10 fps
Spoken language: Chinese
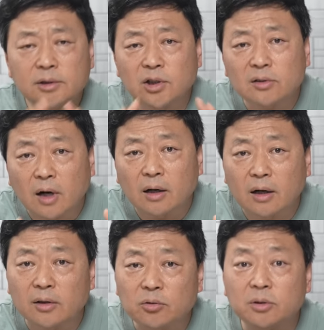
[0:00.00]
正常
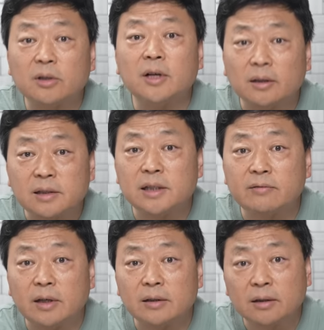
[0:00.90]
人遇到这样的新
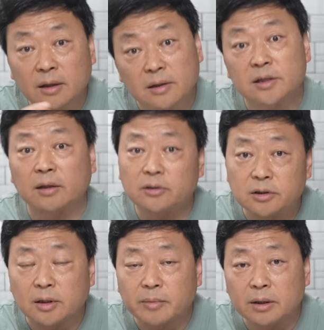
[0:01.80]
闻，肯定想的
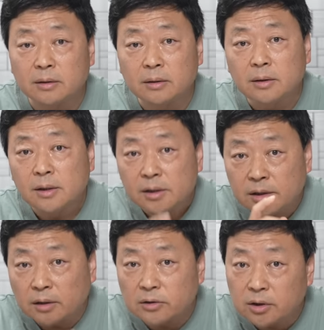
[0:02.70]
是什么？
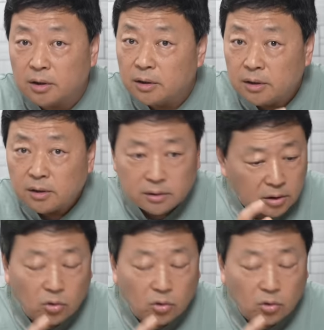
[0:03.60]
想的是。这